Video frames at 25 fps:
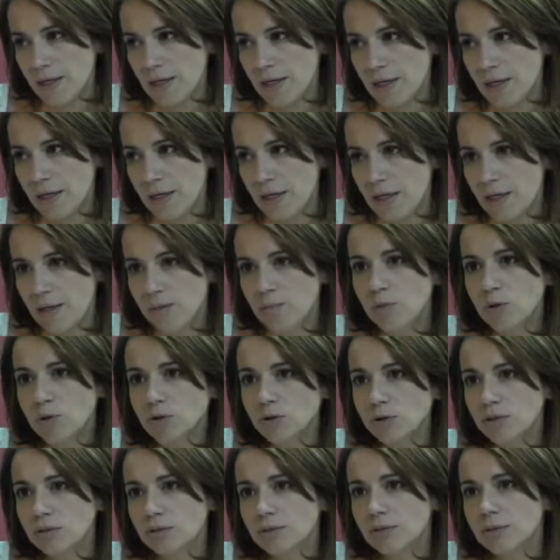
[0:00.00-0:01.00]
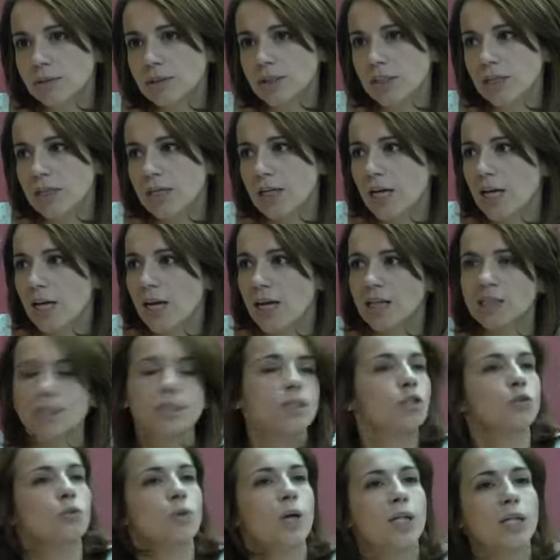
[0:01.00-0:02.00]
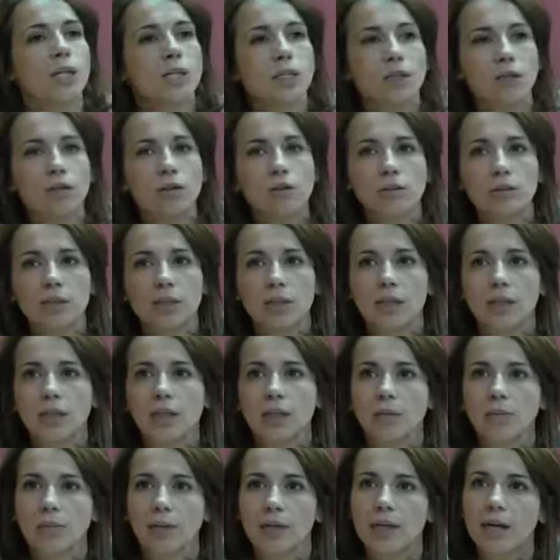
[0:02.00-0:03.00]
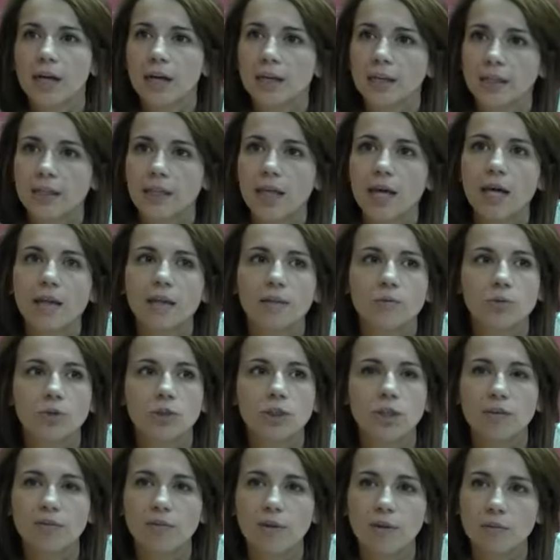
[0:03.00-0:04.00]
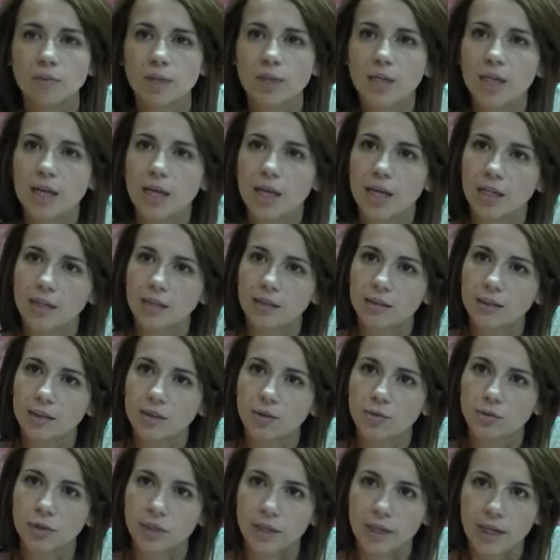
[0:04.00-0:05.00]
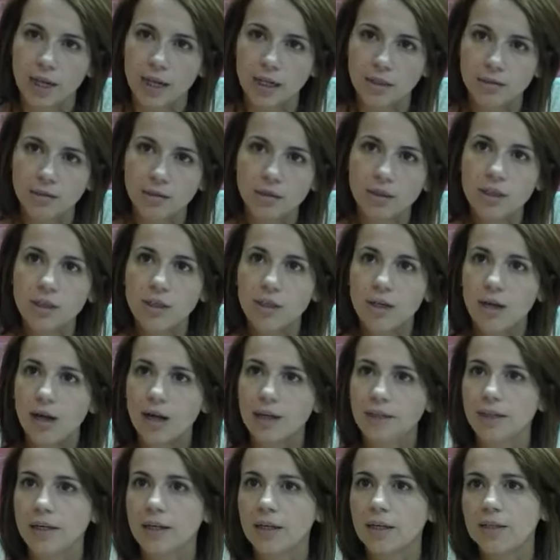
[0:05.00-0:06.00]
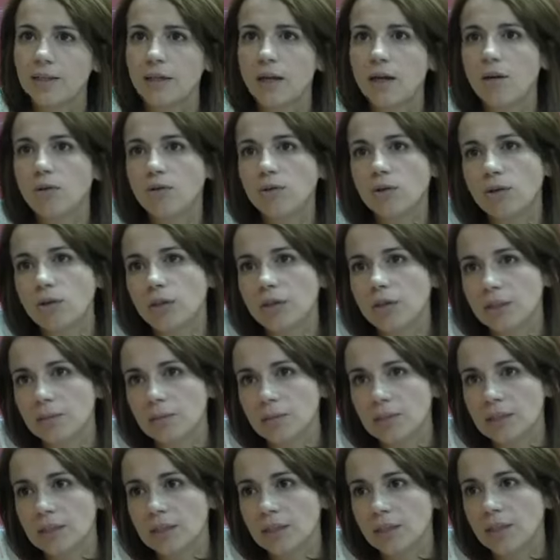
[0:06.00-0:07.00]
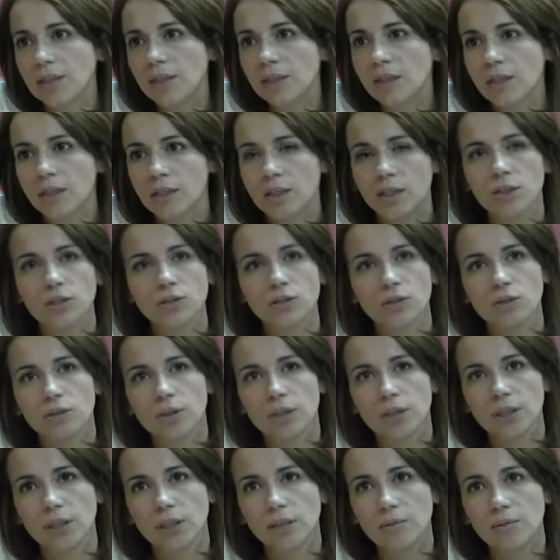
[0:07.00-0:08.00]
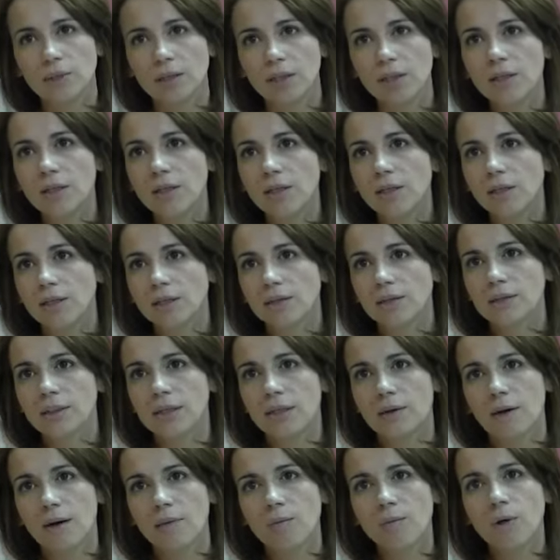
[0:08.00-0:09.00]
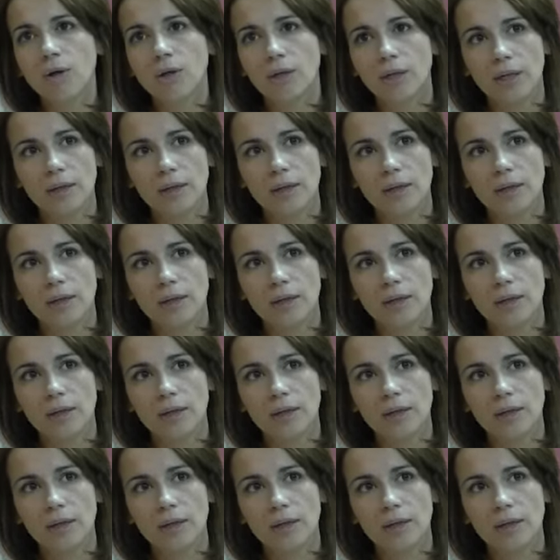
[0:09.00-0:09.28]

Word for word: Creemos que la situación de precariedad de muchas familias de utrerano ha llegado ya a unos límites insostenibles. Llevamos